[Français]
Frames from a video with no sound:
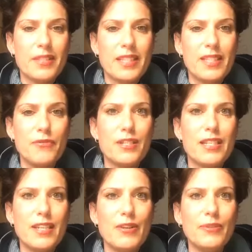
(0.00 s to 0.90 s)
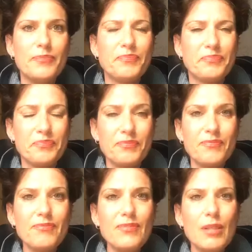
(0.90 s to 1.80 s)
C'est difficile, non
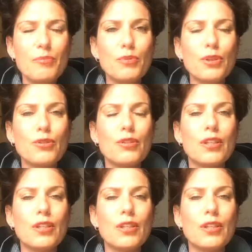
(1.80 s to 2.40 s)
pour,